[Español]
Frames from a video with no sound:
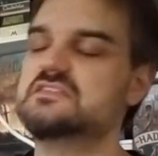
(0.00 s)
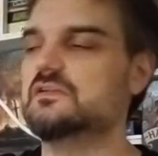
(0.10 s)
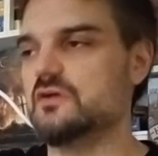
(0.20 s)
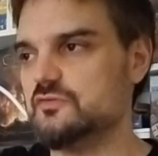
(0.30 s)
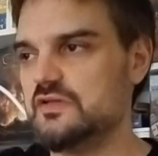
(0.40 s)

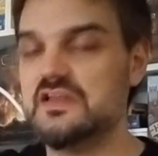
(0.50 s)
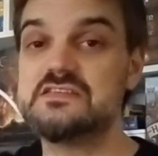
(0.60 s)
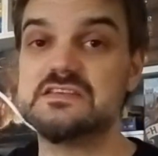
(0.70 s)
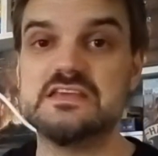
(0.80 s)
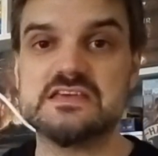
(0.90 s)
sí, lo que tú
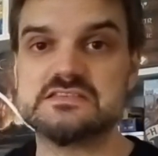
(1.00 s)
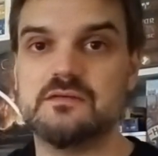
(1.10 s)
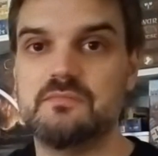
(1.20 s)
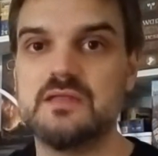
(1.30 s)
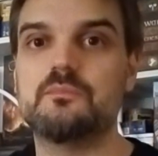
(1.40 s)
quieras y ya
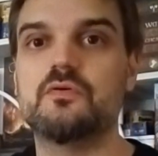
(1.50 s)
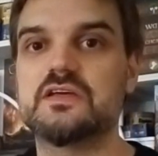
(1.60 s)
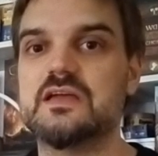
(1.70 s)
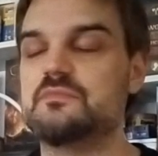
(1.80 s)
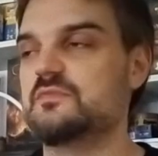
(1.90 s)
está, ¿vale? ¿Por qué?